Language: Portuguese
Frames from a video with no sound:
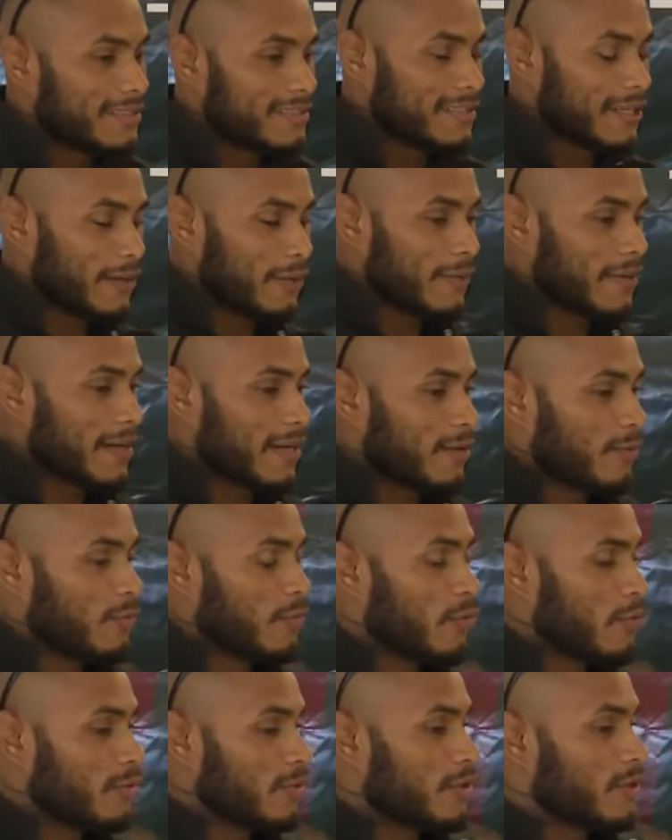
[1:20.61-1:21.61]
Então, cara, um
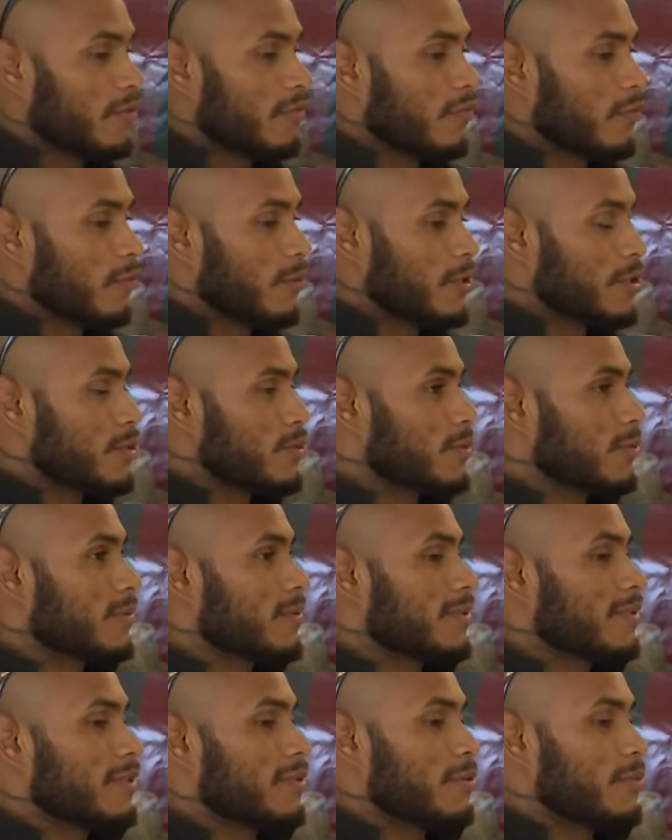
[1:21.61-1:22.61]
pouco nervoso,
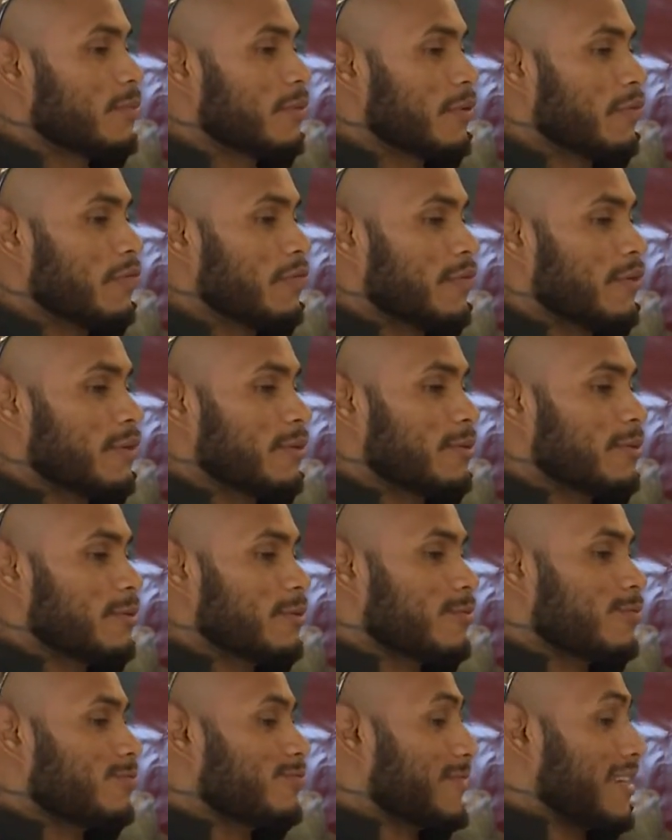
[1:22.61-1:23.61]
eu
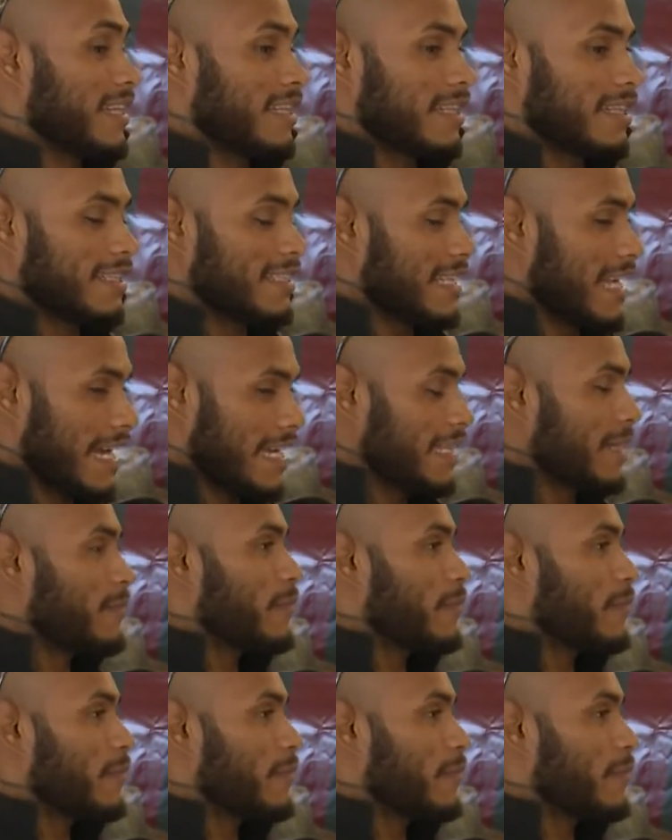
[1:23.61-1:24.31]
prefiro sair